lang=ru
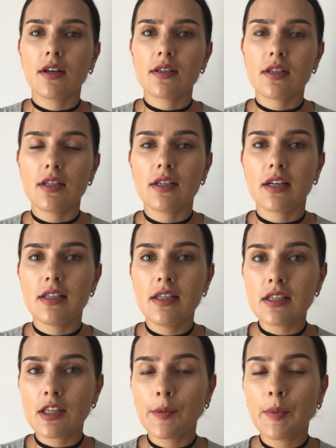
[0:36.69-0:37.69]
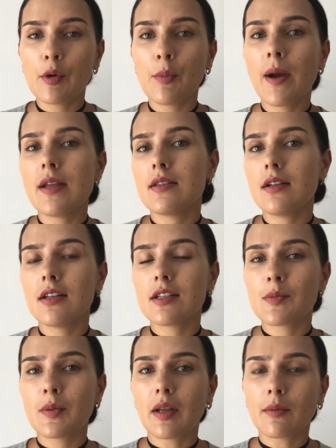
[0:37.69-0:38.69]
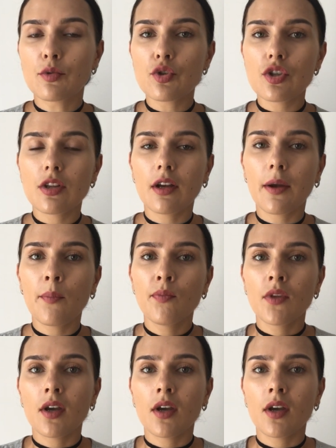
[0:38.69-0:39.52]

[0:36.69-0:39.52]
среди российских покупательниц, потому что